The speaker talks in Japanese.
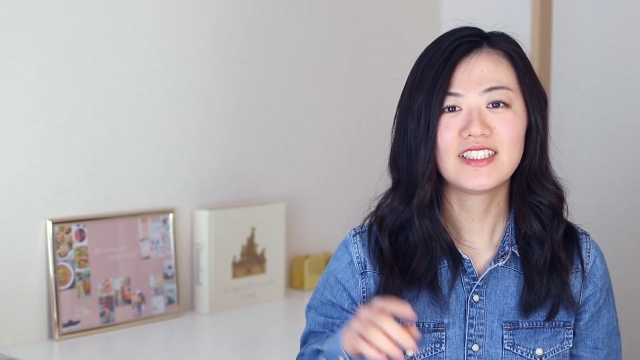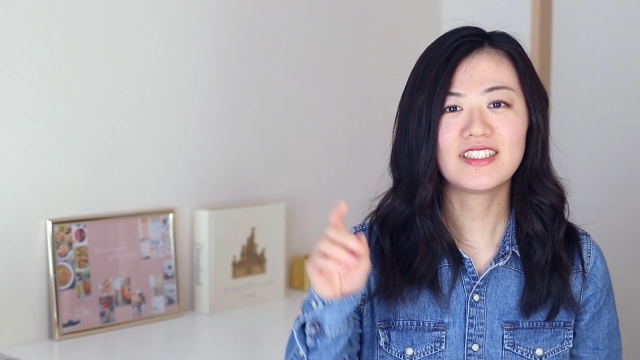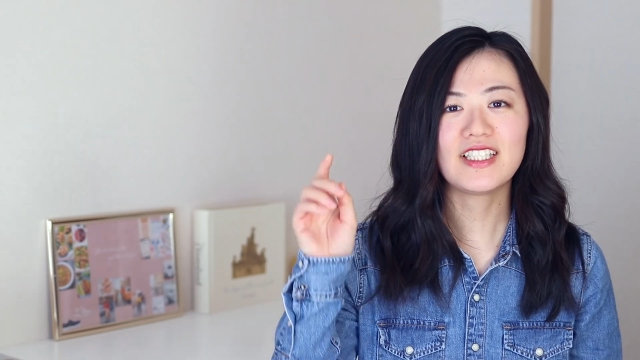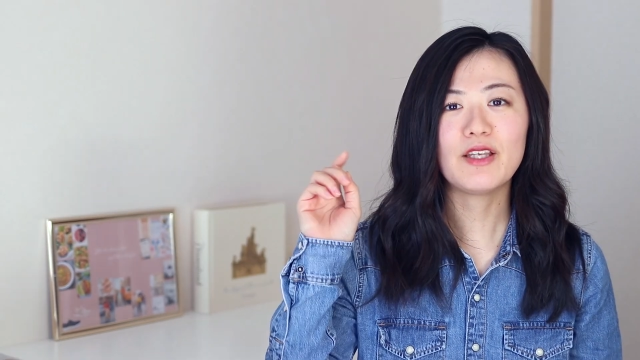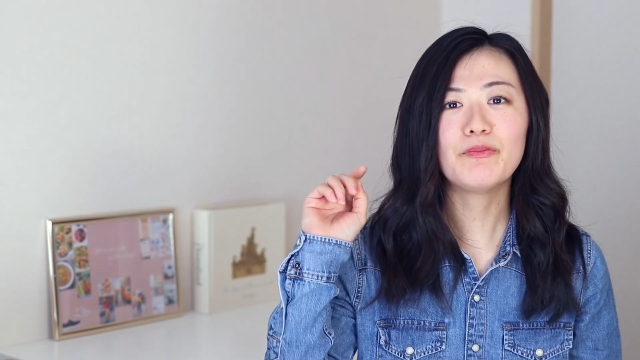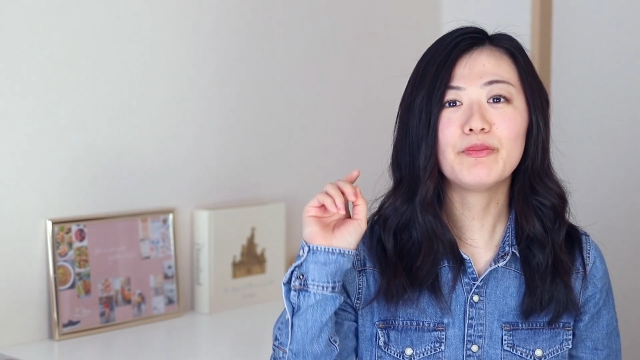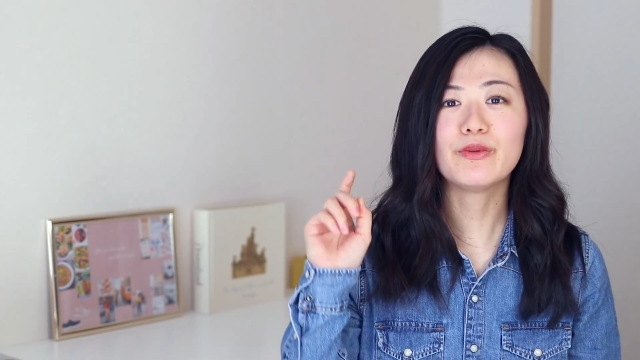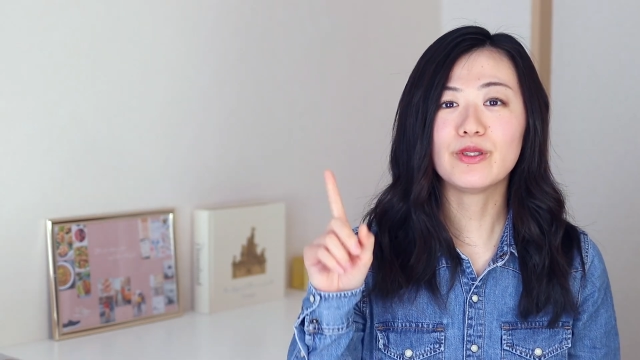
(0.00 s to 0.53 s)
す
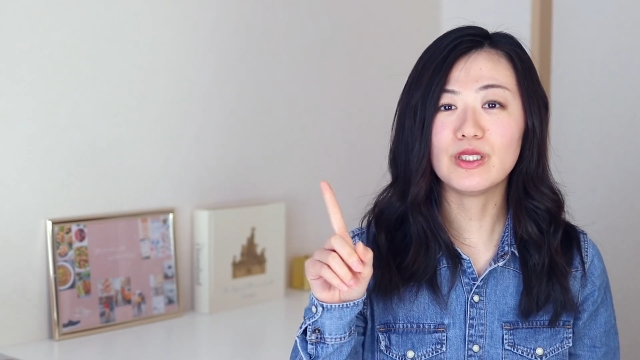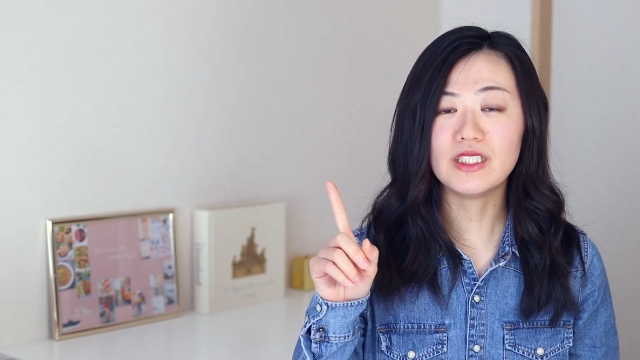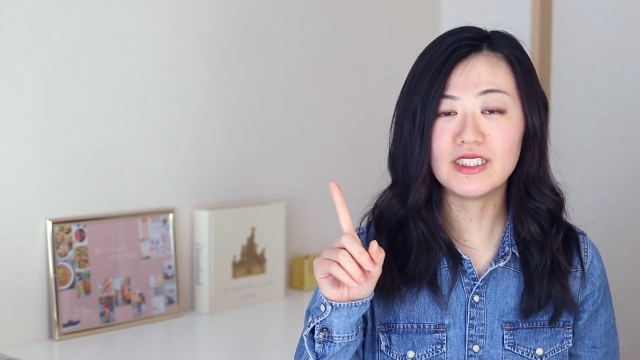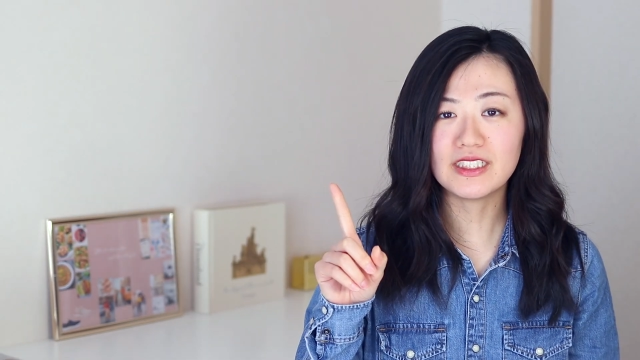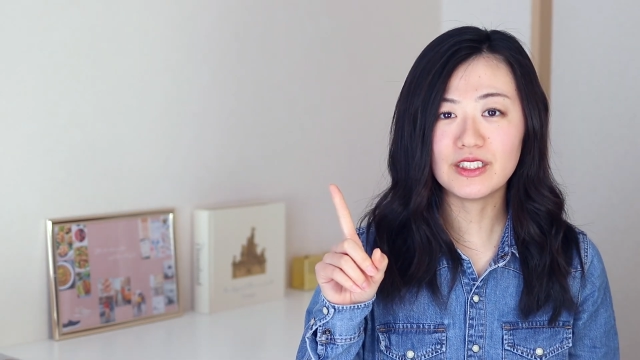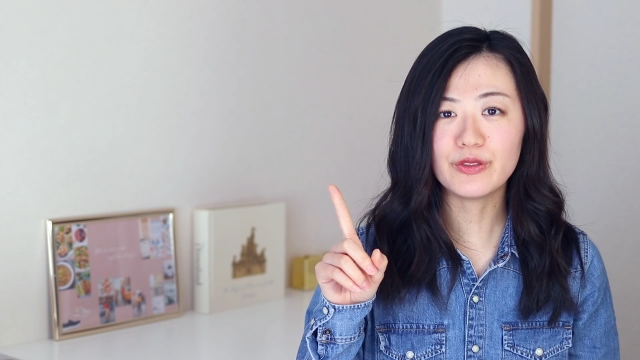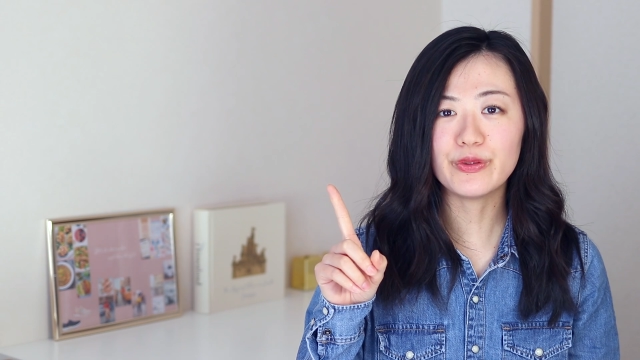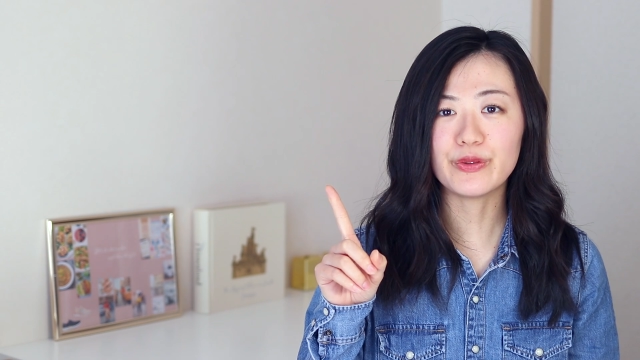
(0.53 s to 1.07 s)
ステップ
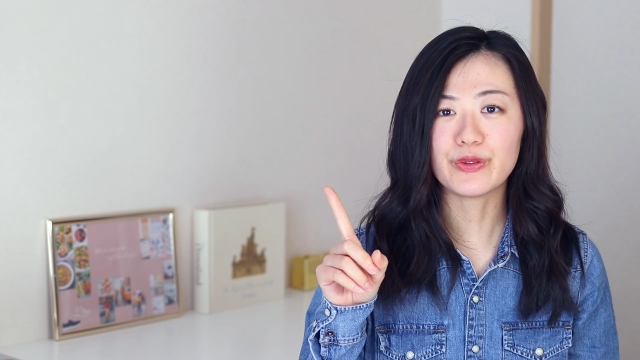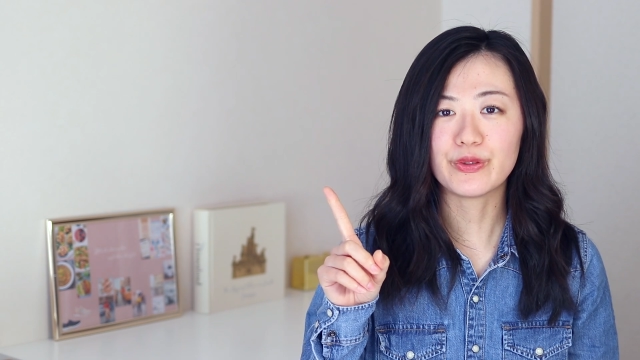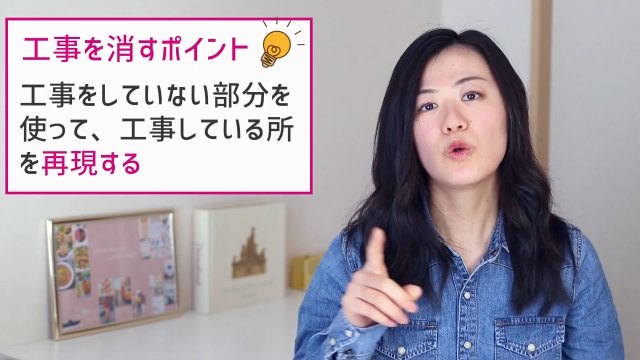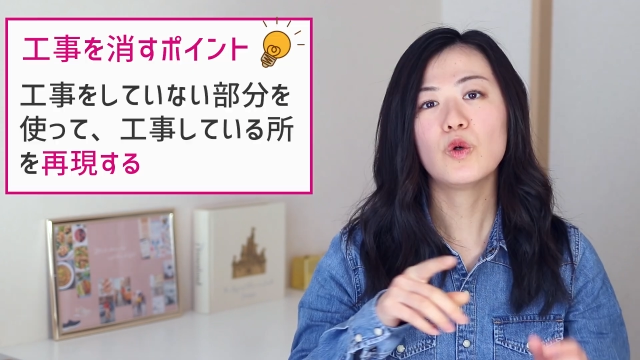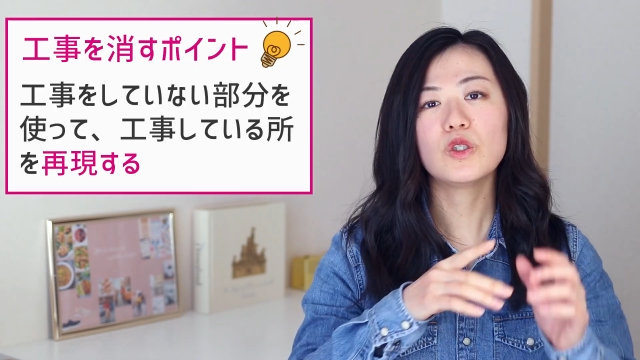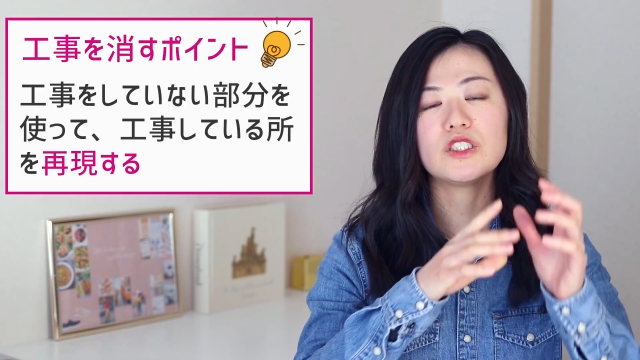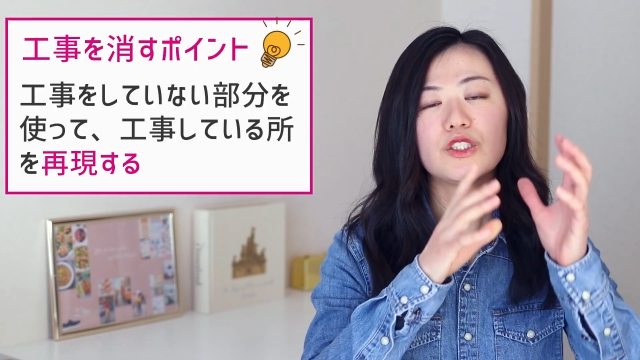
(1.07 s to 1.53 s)
1の工